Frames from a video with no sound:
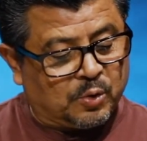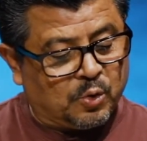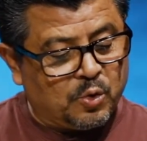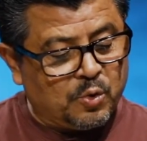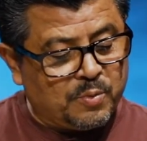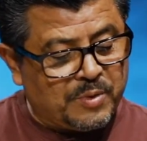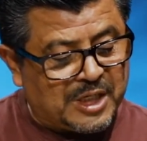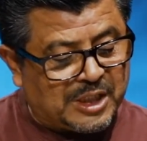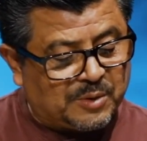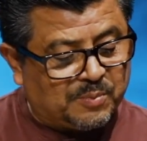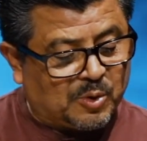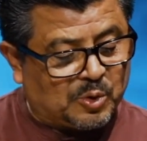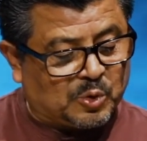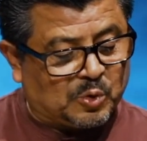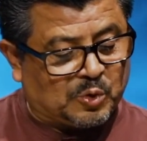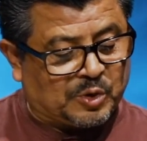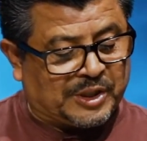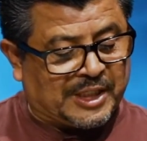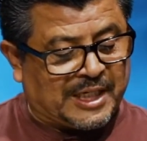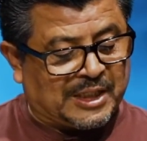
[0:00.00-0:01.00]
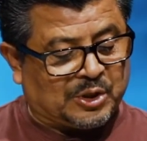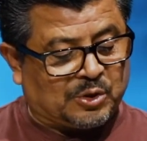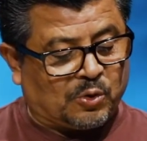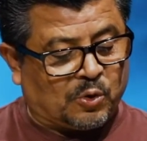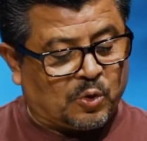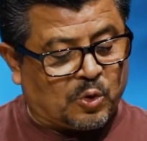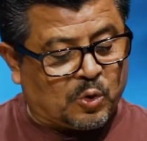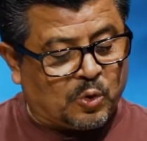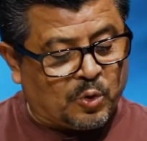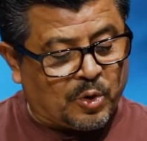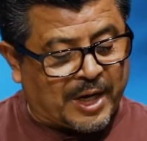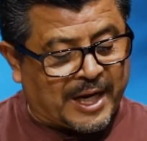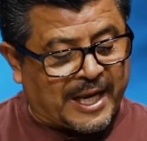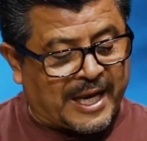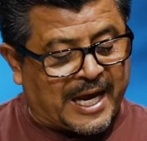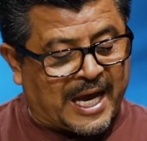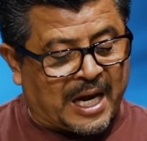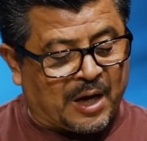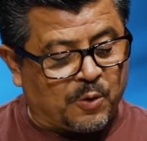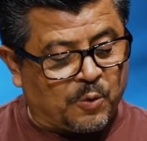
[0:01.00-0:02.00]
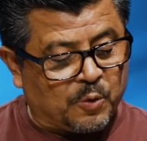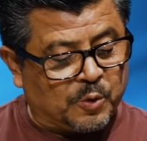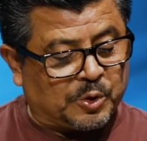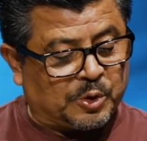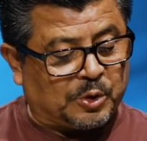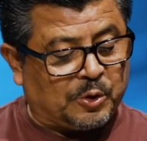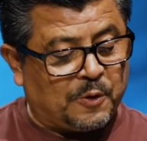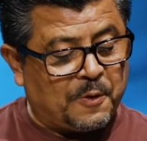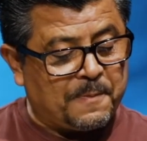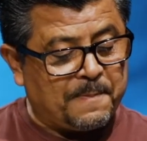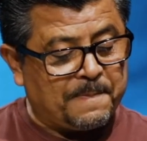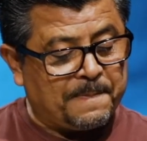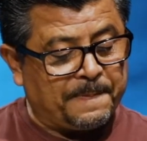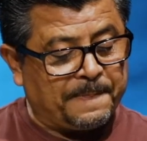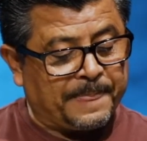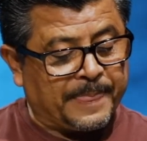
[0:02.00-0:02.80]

un mismo suceso ocurre al justo